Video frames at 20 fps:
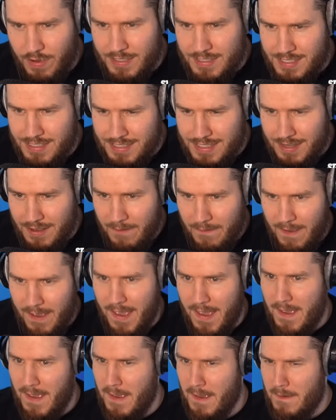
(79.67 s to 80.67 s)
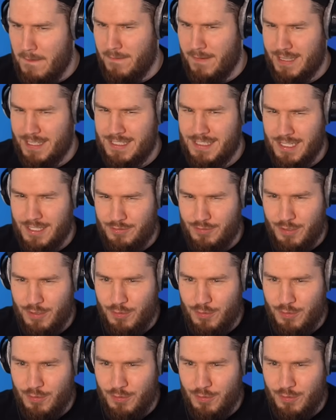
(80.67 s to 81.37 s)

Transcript: Was ist, äh, was ist das für